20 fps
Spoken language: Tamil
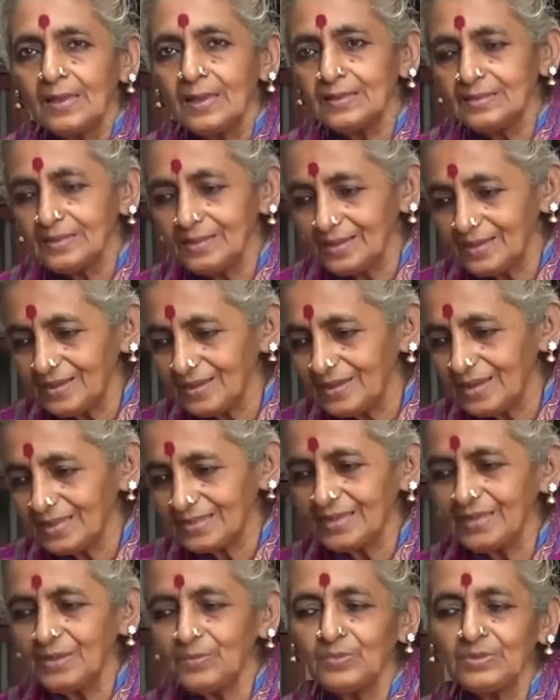எதை
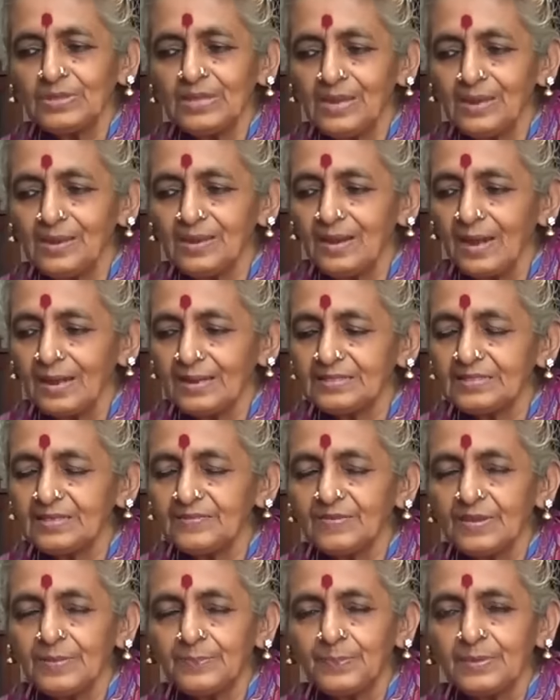எதை முதலில் நடத்தி
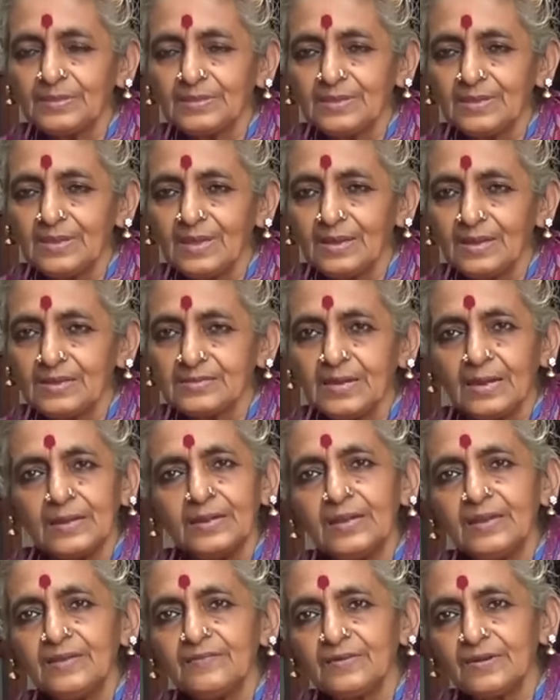வைப்பது என
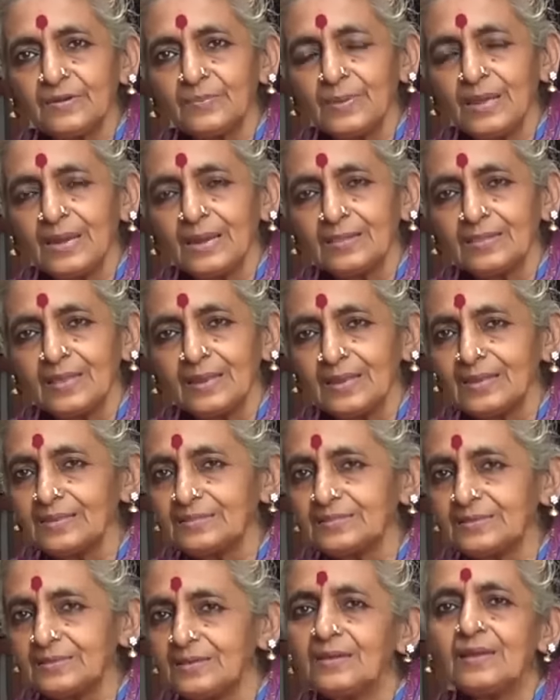சண்டை வரும் என
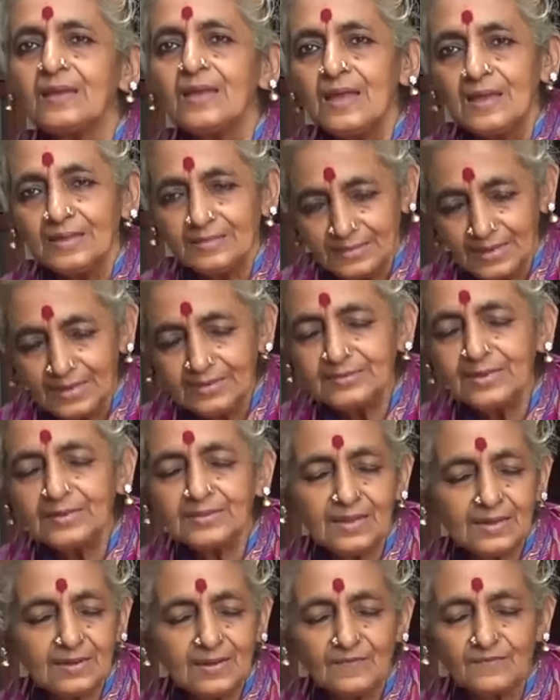நினைத்து
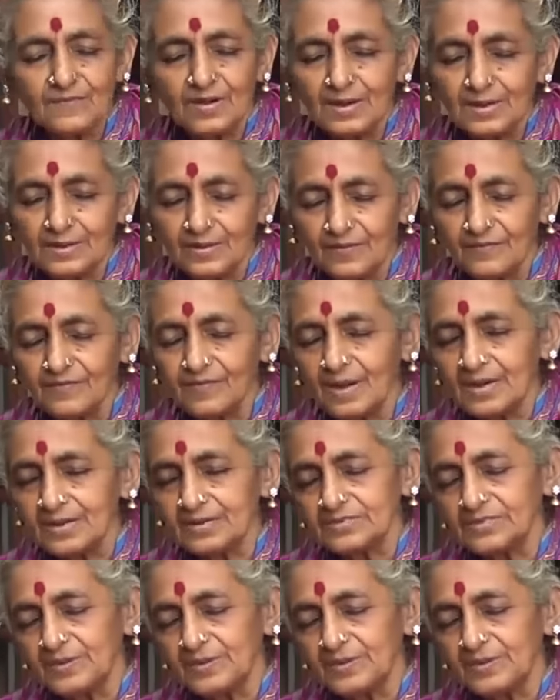தீட்சிதர் அவ்வாறு அவ்வாறு